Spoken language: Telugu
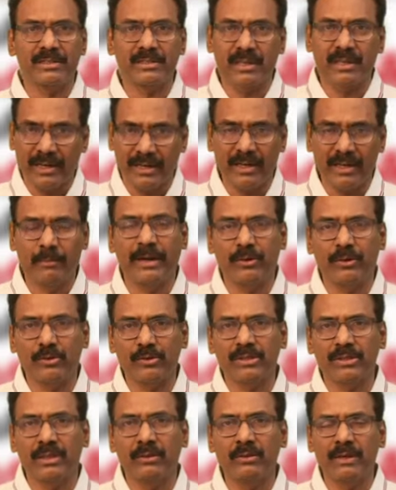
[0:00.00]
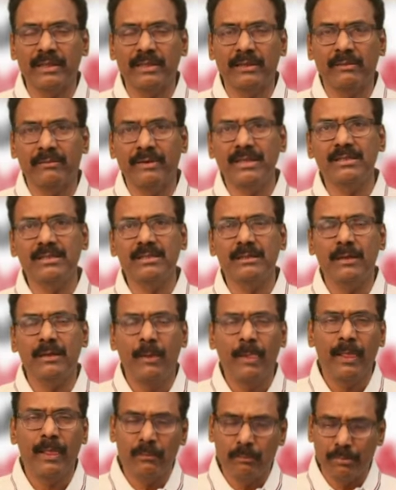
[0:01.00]
చేస్తారో అక్కడే బయటకు వస్తారు అదర్వైజ్
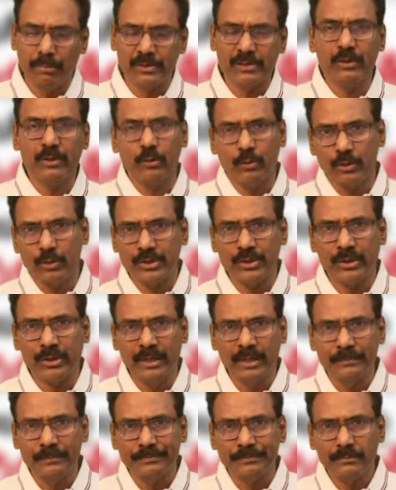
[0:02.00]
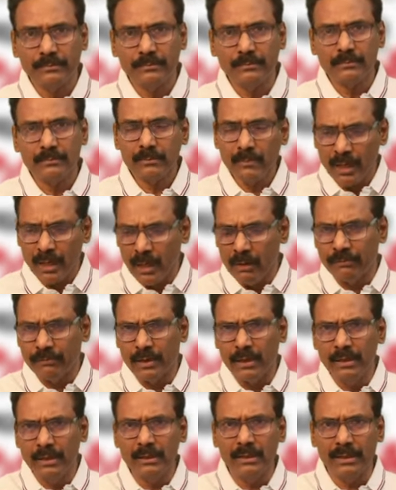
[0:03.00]
బస్సులో కూర్చొని ఆ
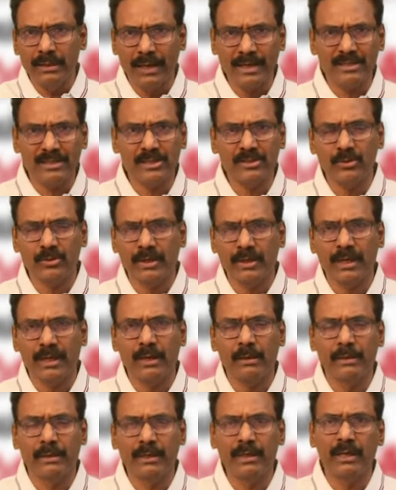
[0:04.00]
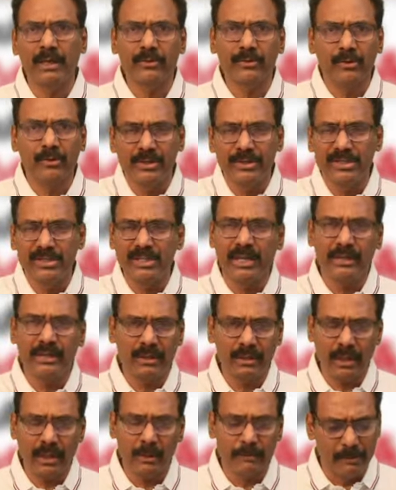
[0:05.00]
ఫ్రంట్ గ్లాసెస్ ఉంటాయి కాబట్టి అందులో నుంచి ఆయన
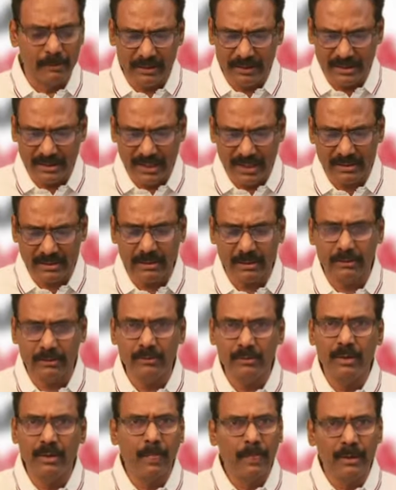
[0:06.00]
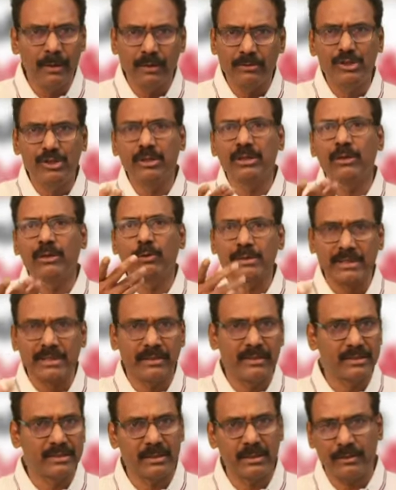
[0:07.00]
అభివాదం చేస్తారు చిరునవ్వులు
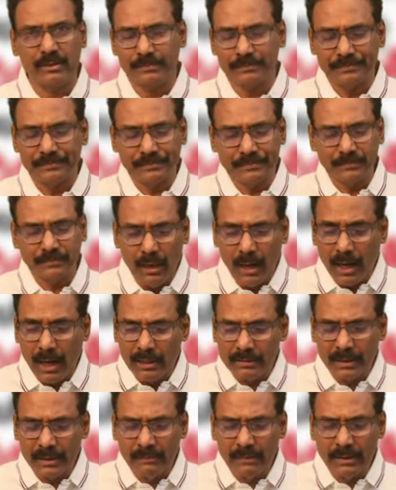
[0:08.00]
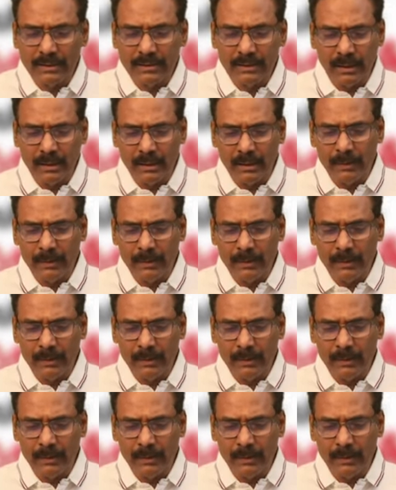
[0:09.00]
చెందిస్తారు ఆ తర్వాత